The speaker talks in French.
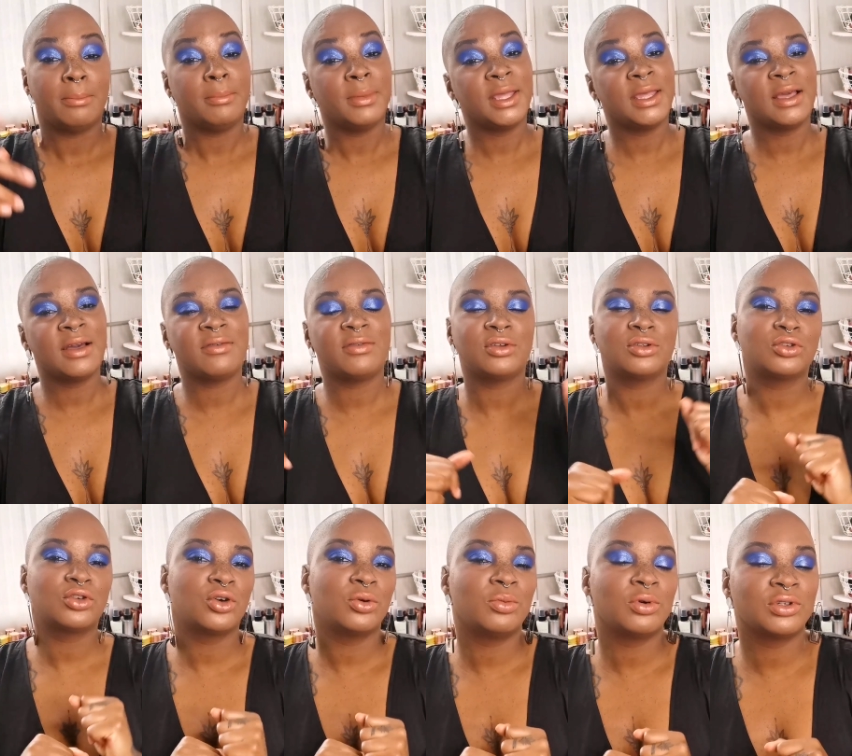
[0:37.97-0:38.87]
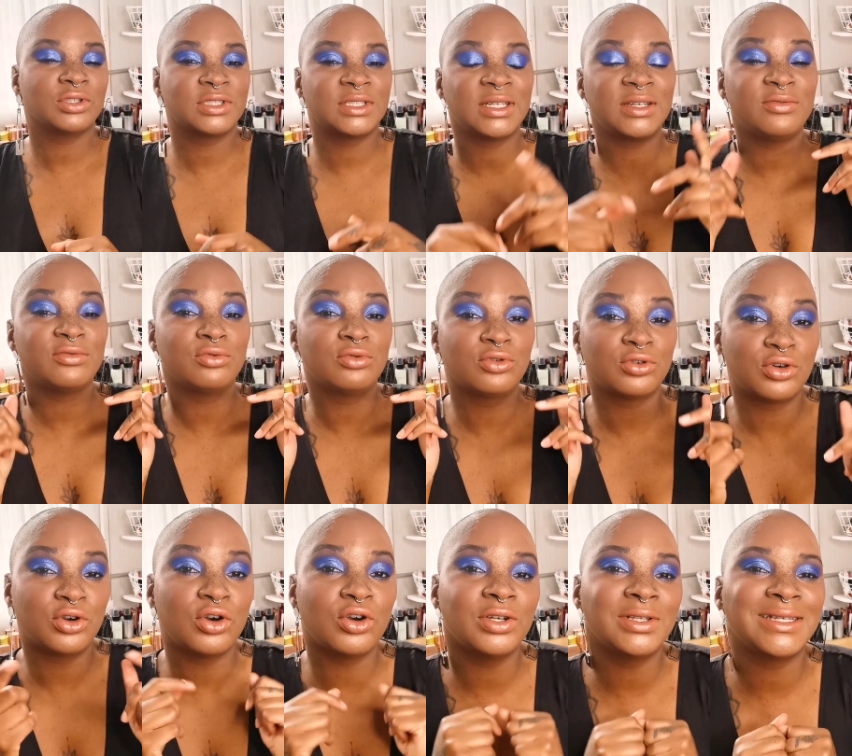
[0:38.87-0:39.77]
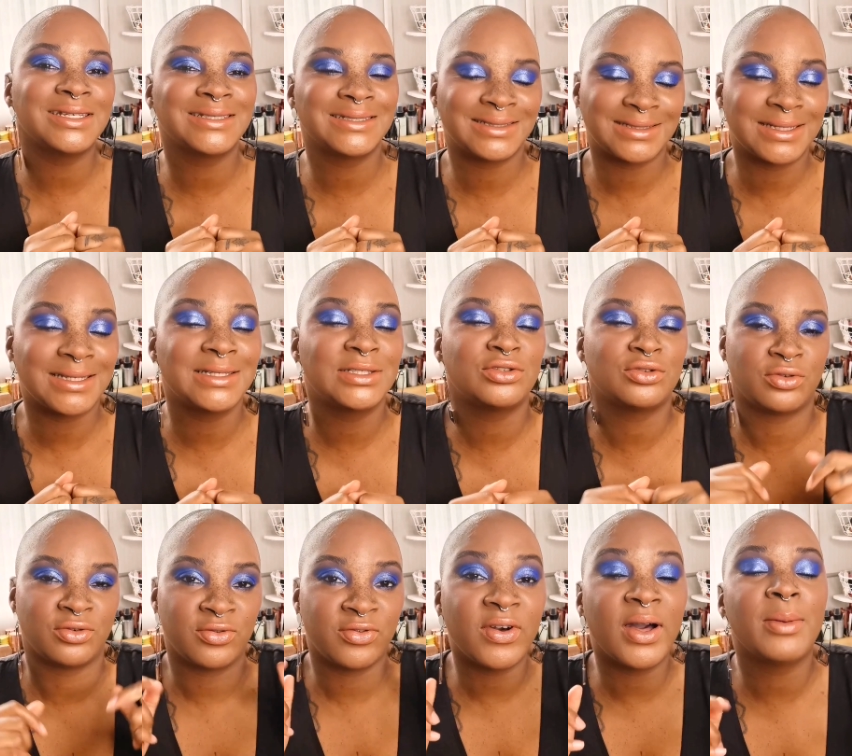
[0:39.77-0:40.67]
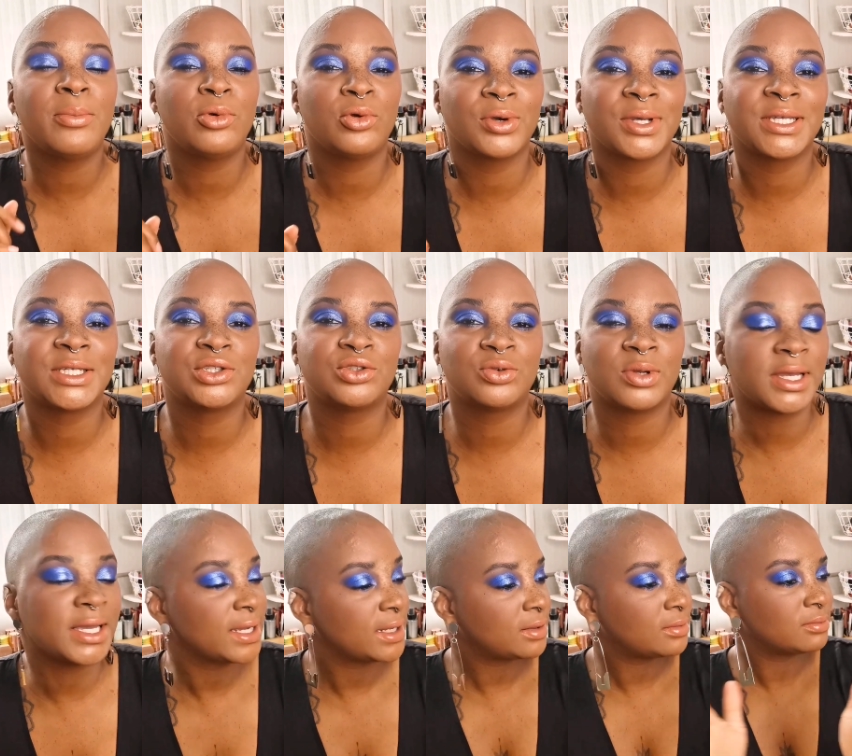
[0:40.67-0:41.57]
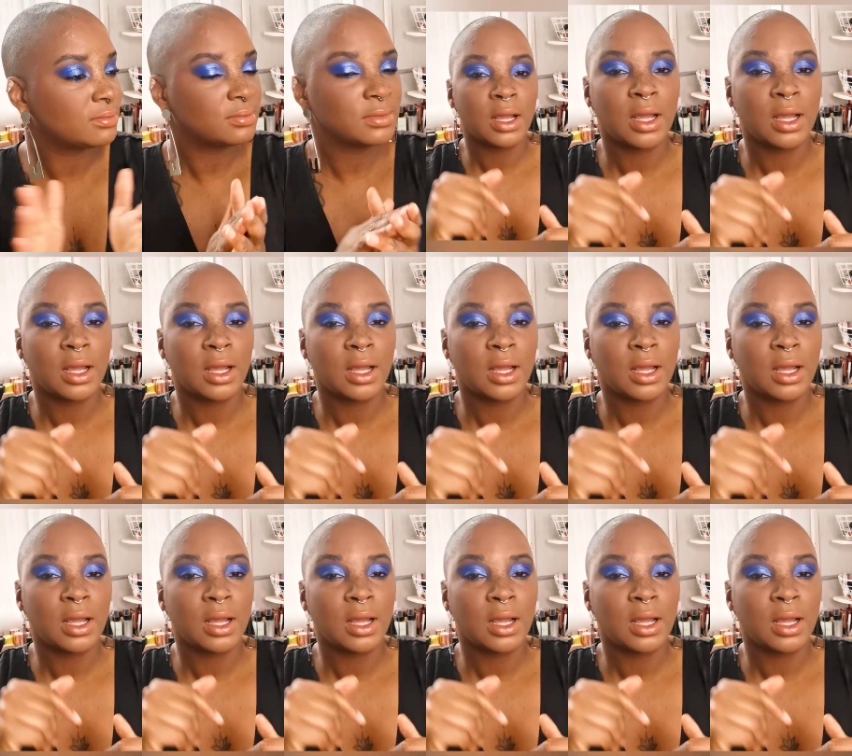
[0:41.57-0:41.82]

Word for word: Mais avant de commencer, vous connaissez ce fameux rituel.